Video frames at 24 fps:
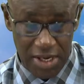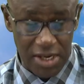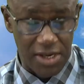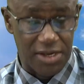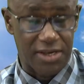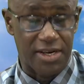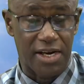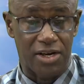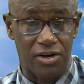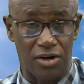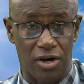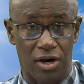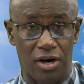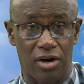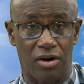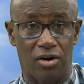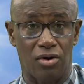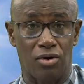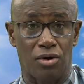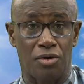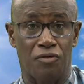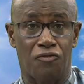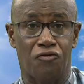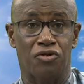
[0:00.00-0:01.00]
D'ailleurs,
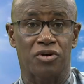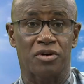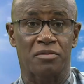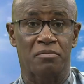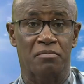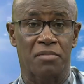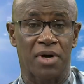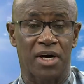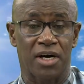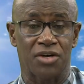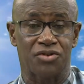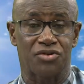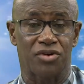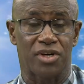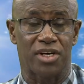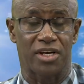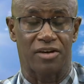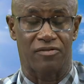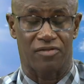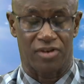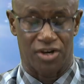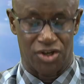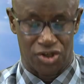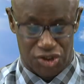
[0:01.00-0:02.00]
le fondement de
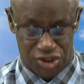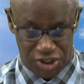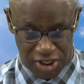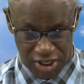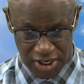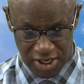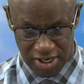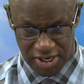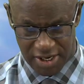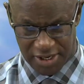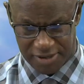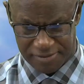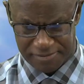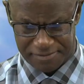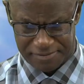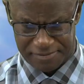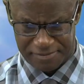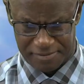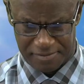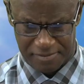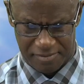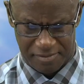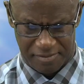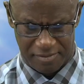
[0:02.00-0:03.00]
l'Évangile,
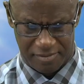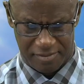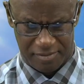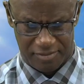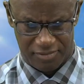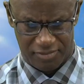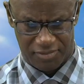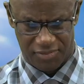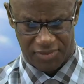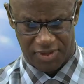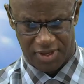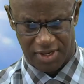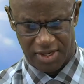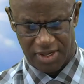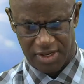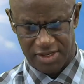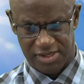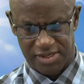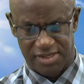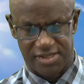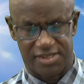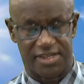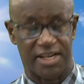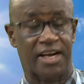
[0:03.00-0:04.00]

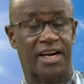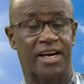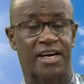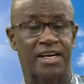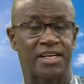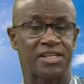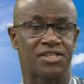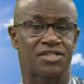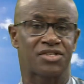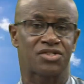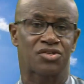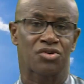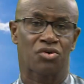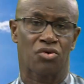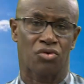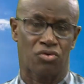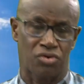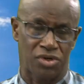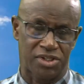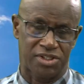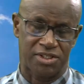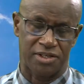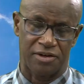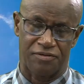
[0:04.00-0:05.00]
c'est Christ
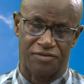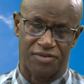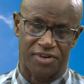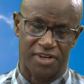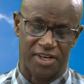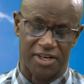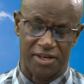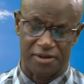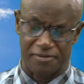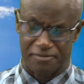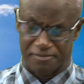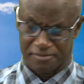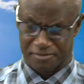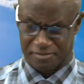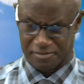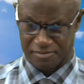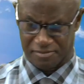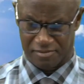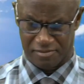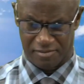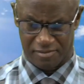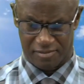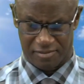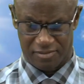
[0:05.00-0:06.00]
crucifié,
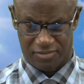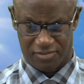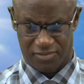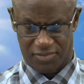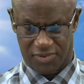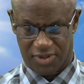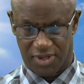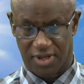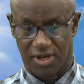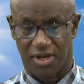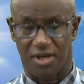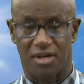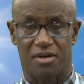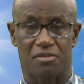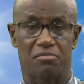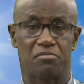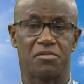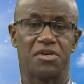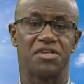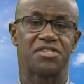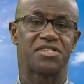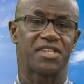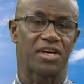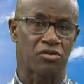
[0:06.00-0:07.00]

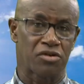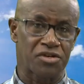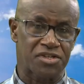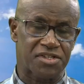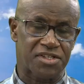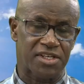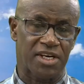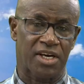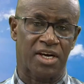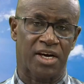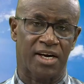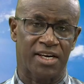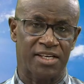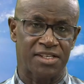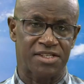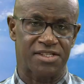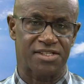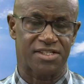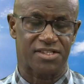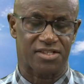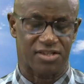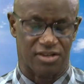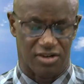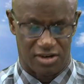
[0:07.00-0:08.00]
mais c'est aussi
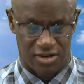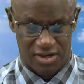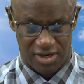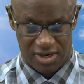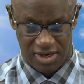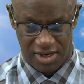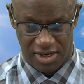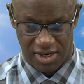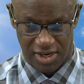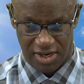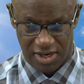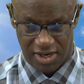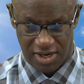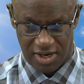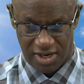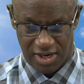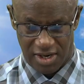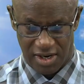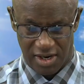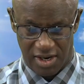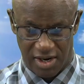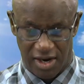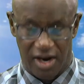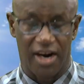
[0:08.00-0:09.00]
Christ
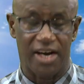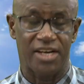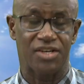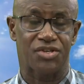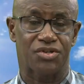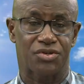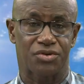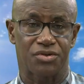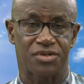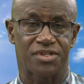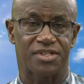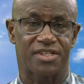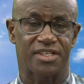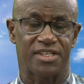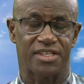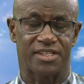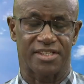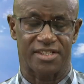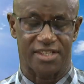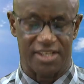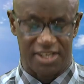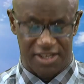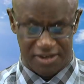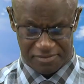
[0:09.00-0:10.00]

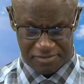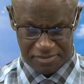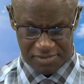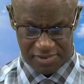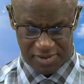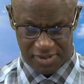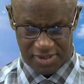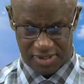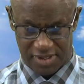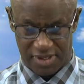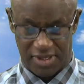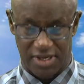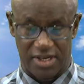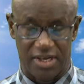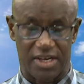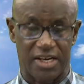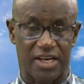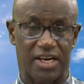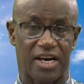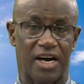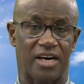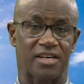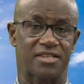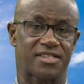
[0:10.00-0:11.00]
ressuscité
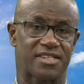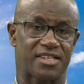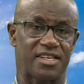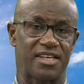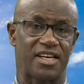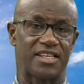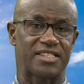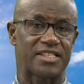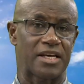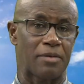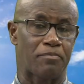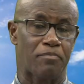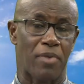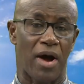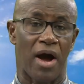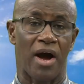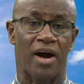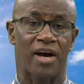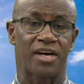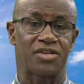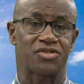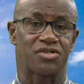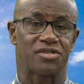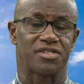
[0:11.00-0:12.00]
car s'il n'était pas
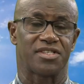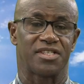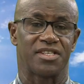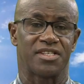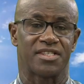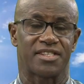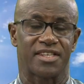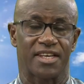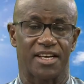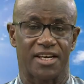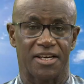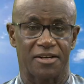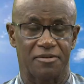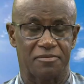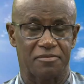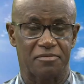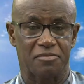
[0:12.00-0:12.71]
ressuscité,